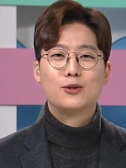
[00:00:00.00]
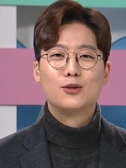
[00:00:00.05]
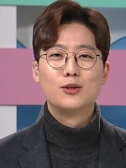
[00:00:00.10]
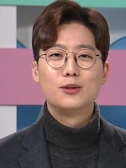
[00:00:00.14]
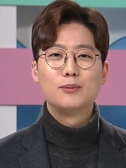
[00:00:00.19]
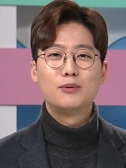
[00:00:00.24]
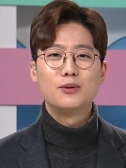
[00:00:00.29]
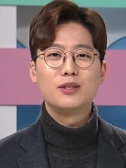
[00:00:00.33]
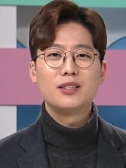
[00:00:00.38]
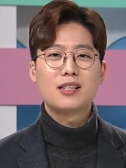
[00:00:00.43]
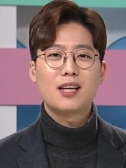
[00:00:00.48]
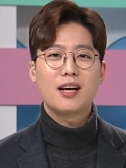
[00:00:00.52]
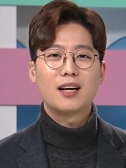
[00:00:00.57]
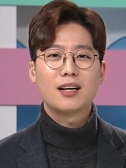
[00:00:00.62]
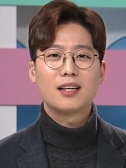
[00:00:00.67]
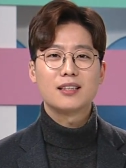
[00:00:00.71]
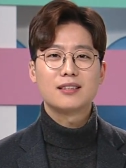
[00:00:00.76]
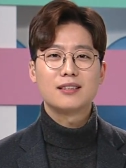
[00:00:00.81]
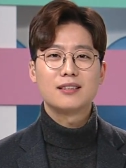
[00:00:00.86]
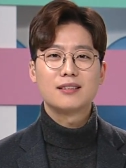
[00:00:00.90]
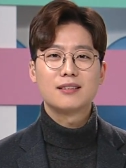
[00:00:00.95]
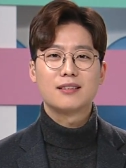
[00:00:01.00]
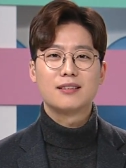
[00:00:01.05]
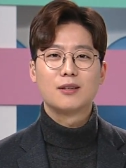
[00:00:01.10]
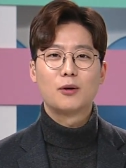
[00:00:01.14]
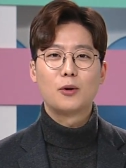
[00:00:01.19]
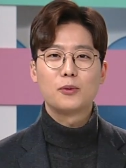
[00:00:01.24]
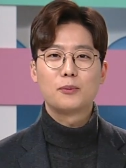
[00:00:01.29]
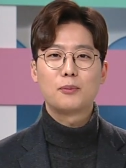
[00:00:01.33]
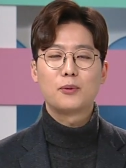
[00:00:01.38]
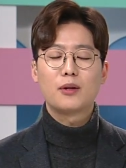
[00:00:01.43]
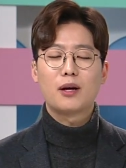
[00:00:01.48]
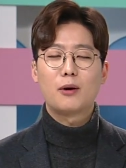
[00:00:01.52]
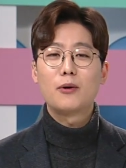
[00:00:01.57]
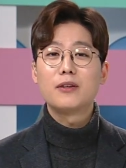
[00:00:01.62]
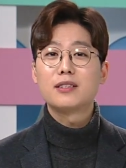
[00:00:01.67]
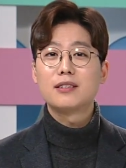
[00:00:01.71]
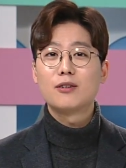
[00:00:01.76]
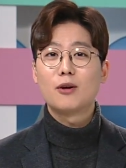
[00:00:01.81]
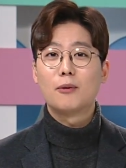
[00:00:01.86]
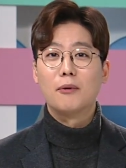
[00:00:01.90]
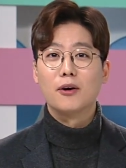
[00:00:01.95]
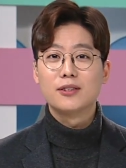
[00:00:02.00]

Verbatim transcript: 두 분이 생각하시는 그곳보다 훨씬 더